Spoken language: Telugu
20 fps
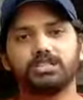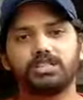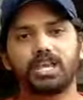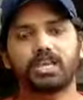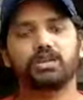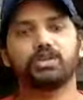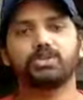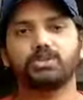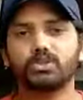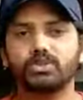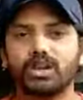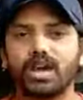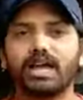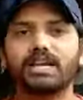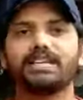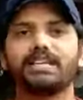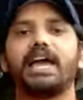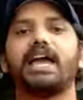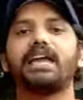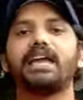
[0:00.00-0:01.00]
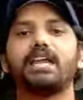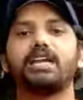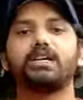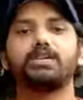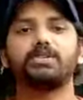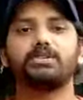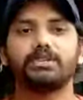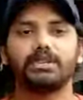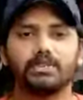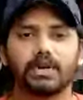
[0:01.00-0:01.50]
జరుగుతున్న
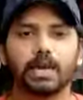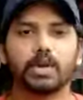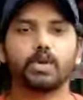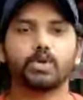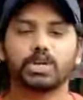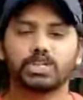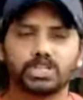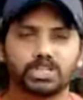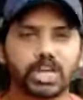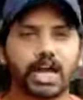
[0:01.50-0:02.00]
అన్యాయాలను ఇవాళ ఒక